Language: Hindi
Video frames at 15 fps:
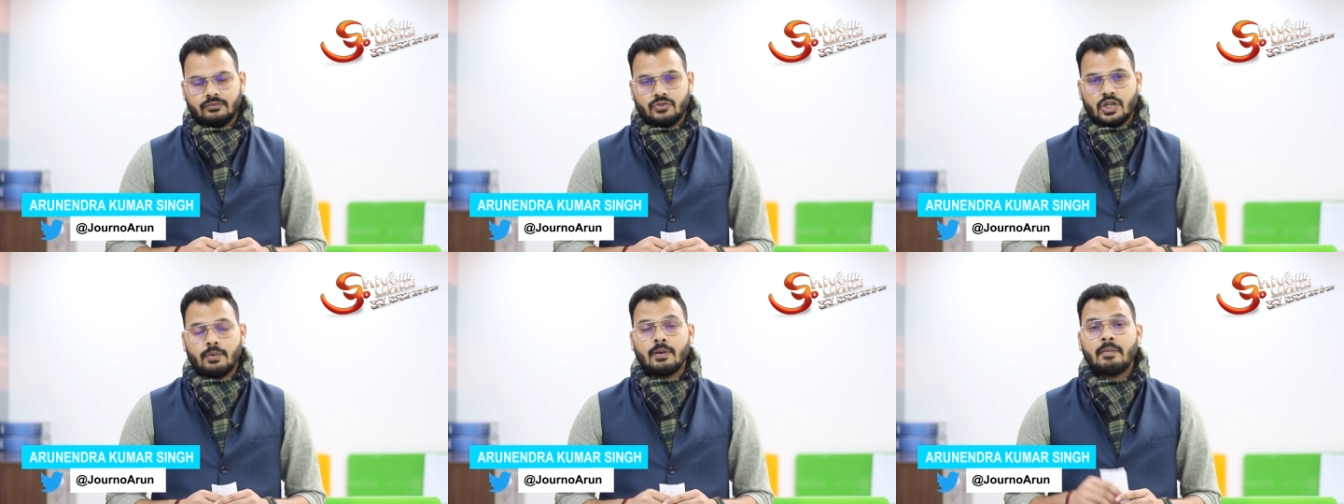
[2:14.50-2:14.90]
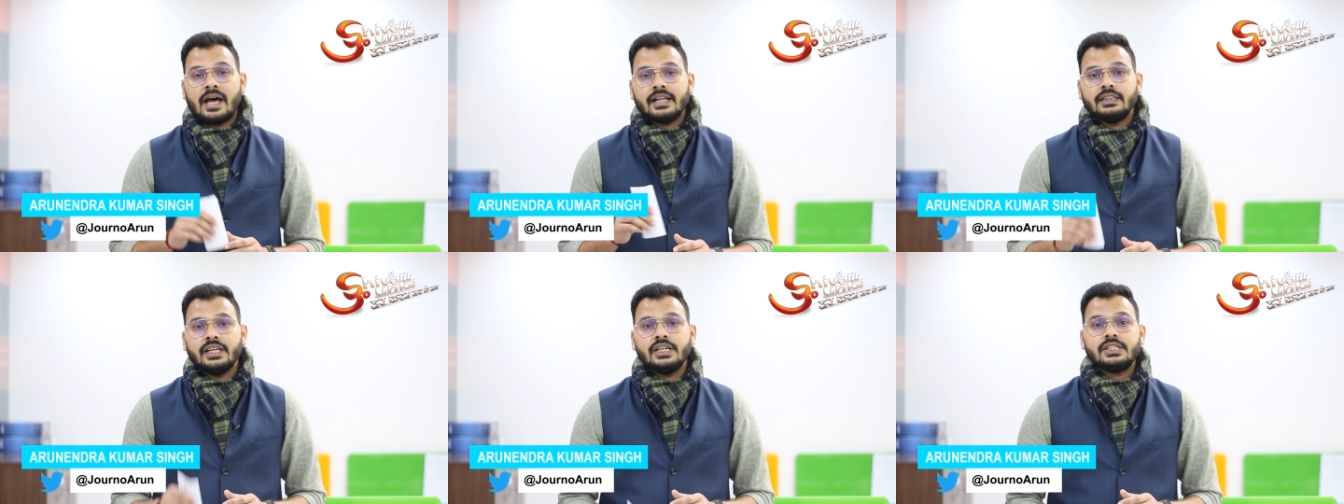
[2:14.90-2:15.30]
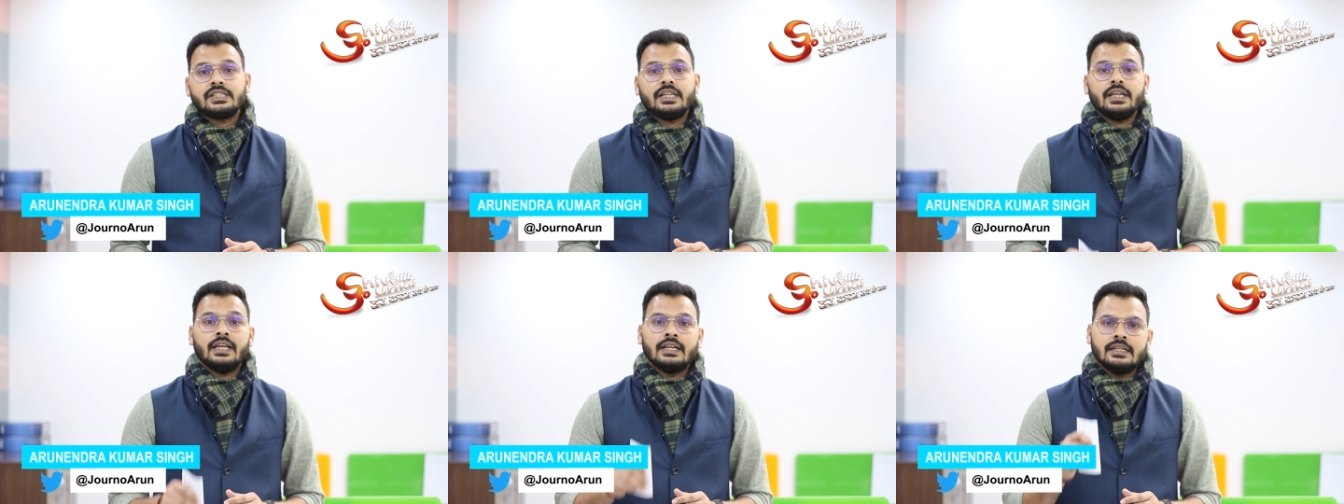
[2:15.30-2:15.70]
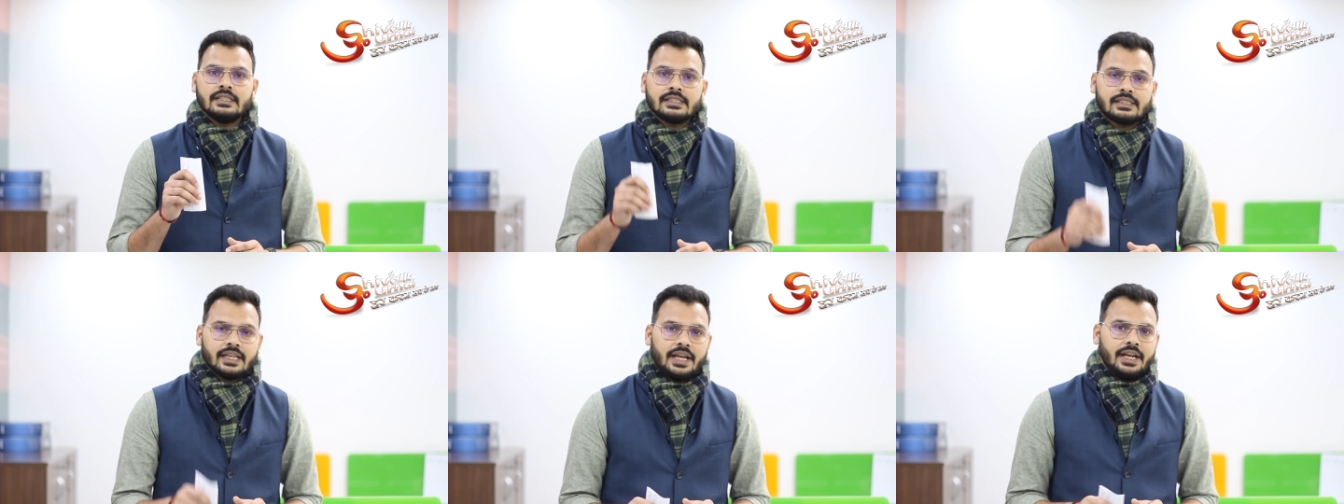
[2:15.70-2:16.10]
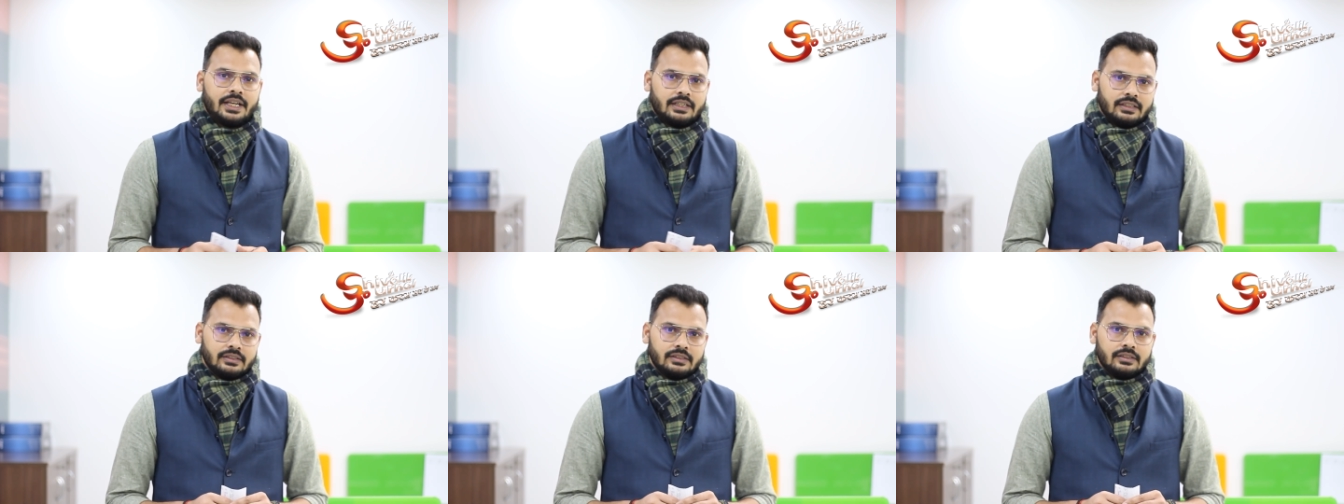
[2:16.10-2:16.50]
जब हमारे देश के
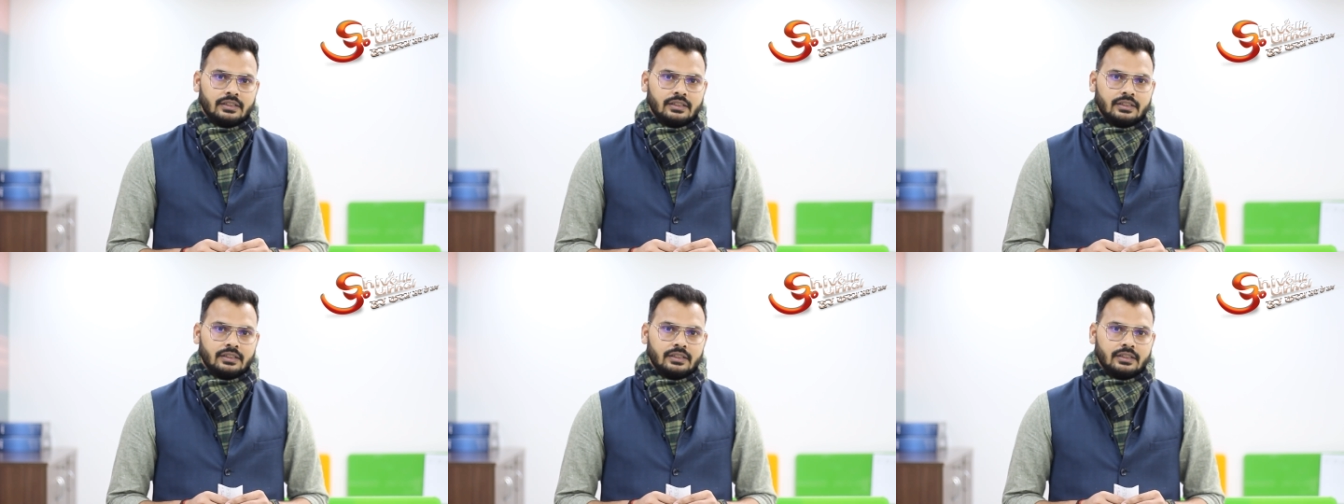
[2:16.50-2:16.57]
सैनिक